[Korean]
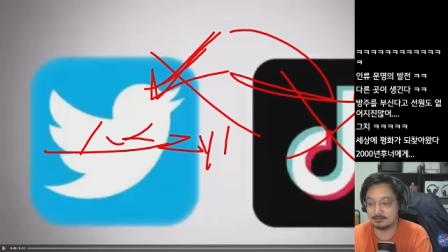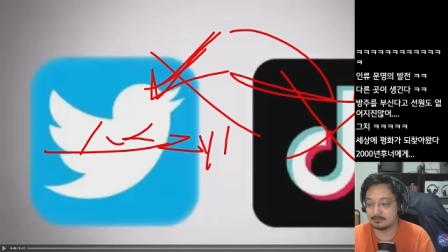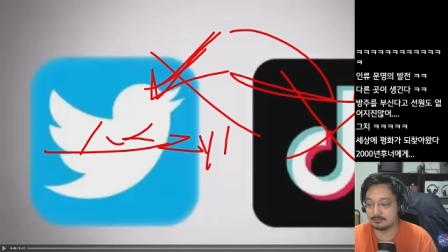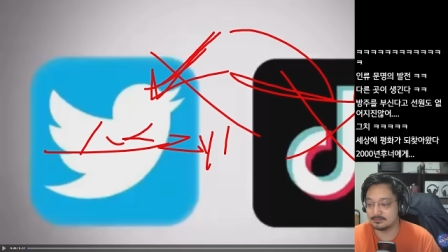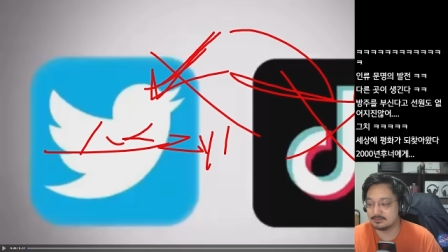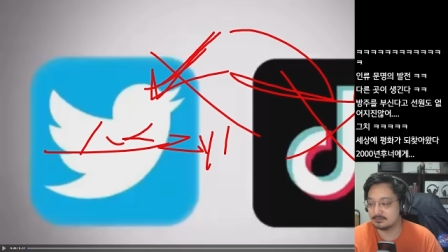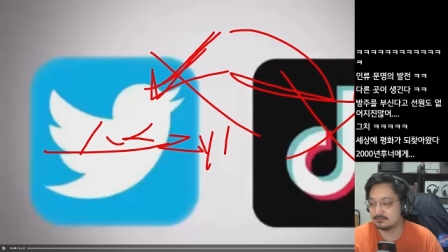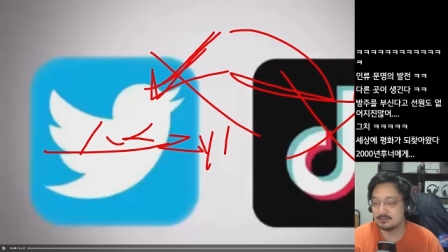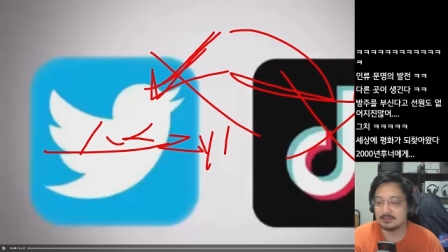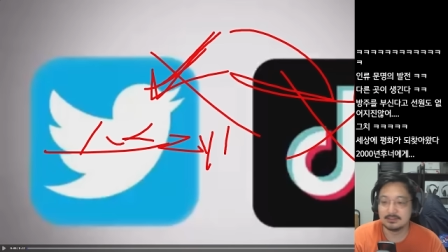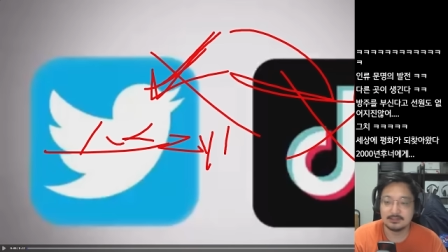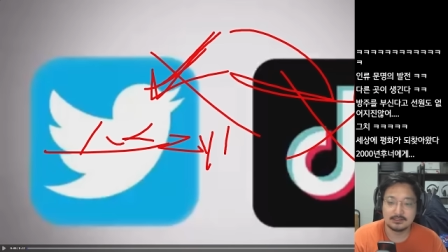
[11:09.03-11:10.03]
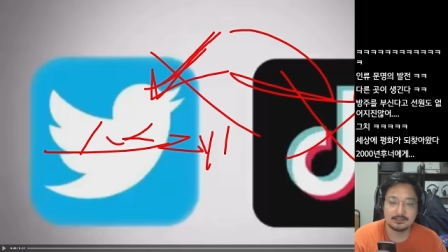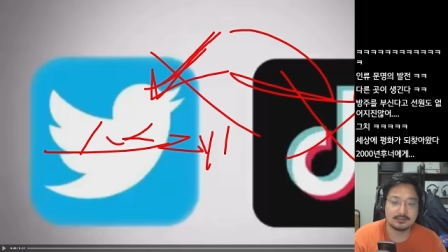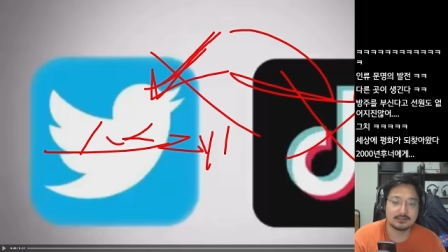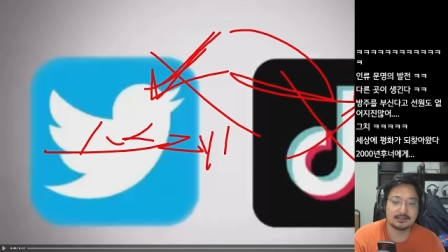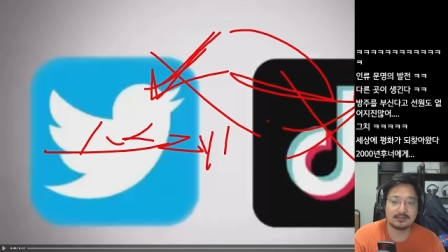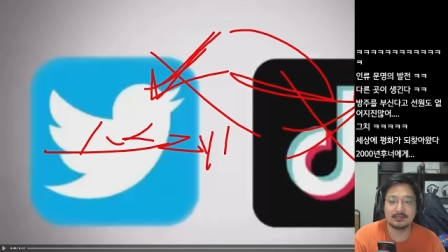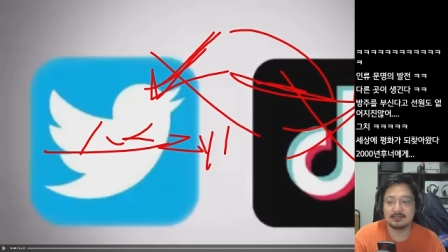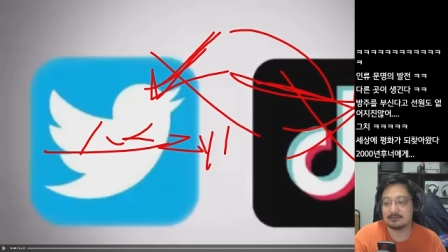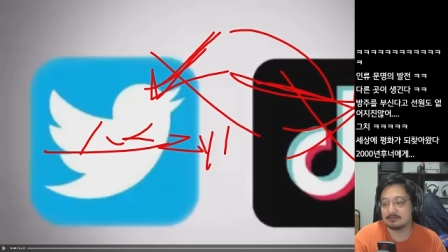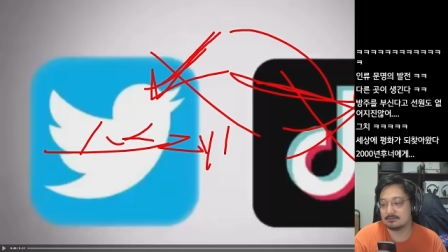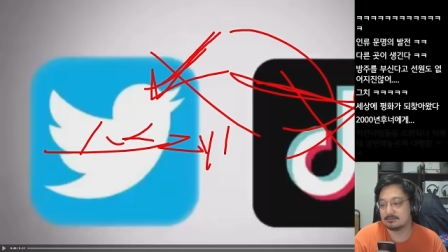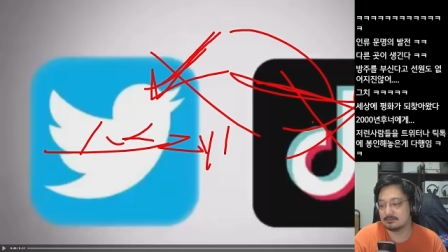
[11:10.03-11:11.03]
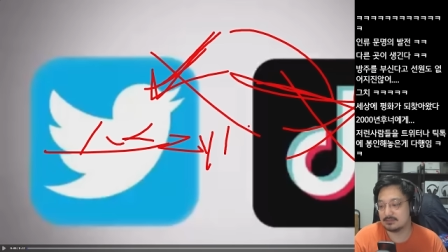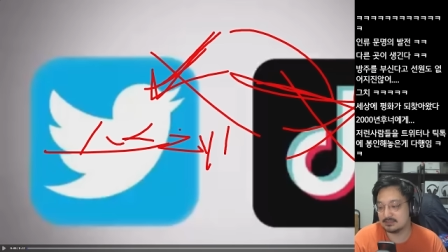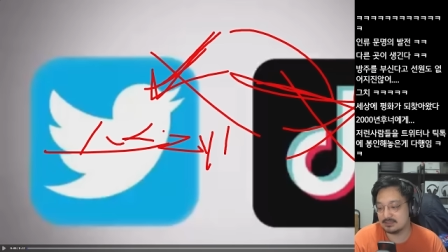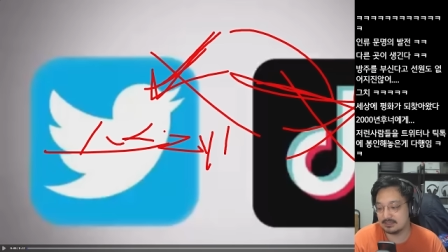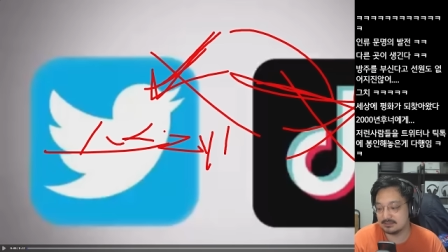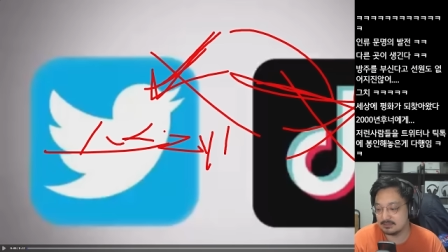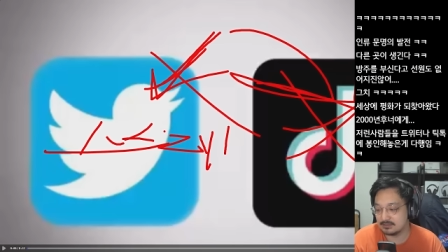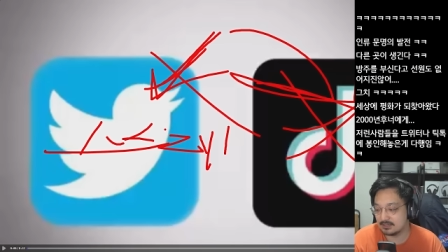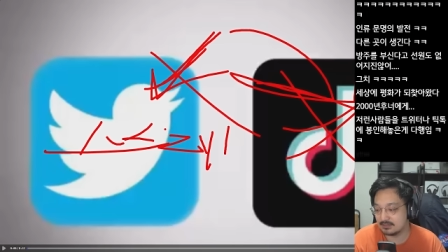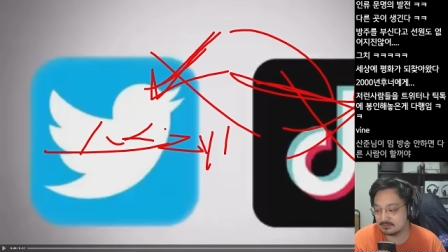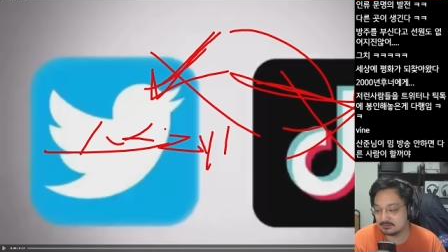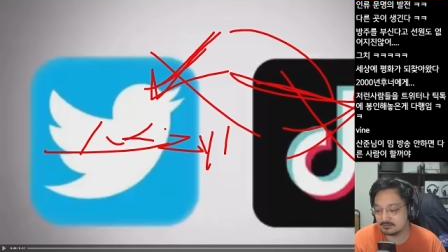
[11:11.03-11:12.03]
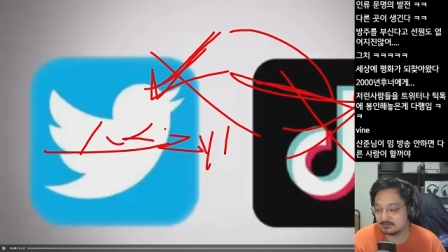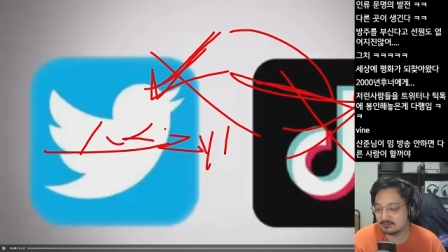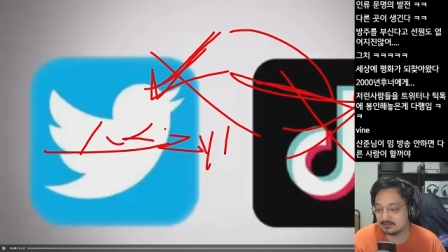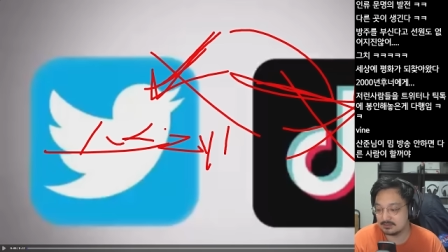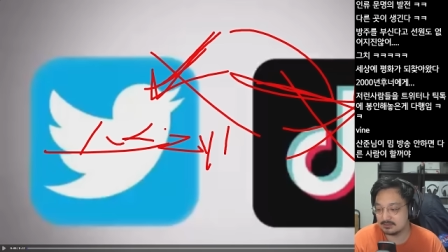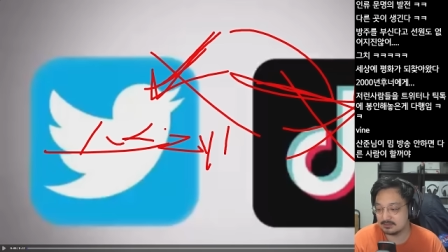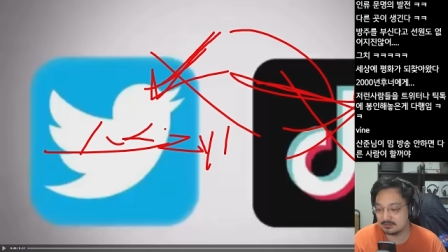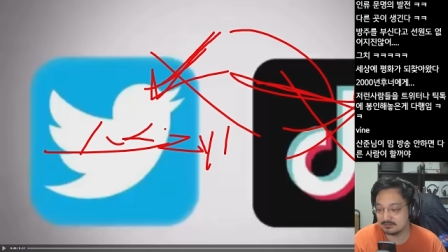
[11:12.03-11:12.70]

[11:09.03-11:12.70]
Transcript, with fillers: 그래서 이렇게 어, 되지 않을까 하는 그런 생각이.